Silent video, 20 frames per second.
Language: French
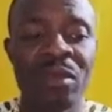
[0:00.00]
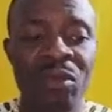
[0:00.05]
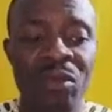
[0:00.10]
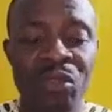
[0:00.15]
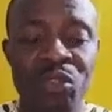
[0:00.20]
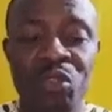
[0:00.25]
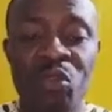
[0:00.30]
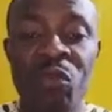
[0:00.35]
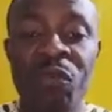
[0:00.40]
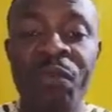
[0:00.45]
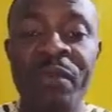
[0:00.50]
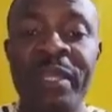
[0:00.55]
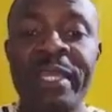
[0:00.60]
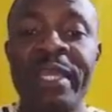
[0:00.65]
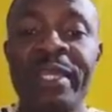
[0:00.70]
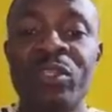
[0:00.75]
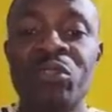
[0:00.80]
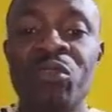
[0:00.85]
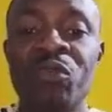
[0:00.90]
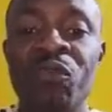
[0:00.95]
lorsque vous faites
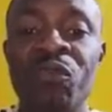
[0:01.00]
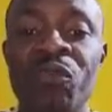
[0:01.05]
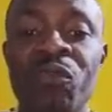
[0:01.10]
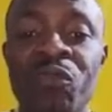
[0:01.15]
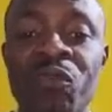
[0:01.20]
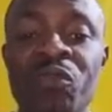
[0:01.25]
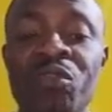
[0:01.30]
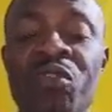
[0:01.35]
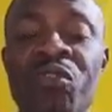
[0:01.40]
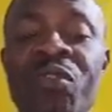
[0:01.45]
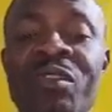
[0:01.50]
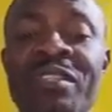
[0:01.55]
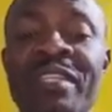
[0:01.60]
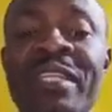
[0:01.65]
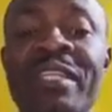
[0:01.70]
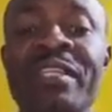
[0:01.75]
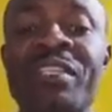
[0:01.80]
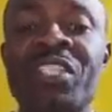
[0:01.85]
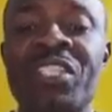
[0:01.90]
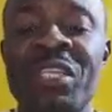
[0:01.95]
quelque chose, vous devez
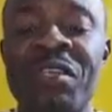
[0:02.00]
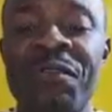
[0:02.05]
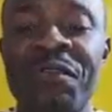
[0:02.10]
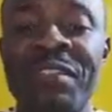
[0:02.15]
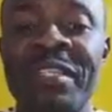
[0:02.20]
être chef,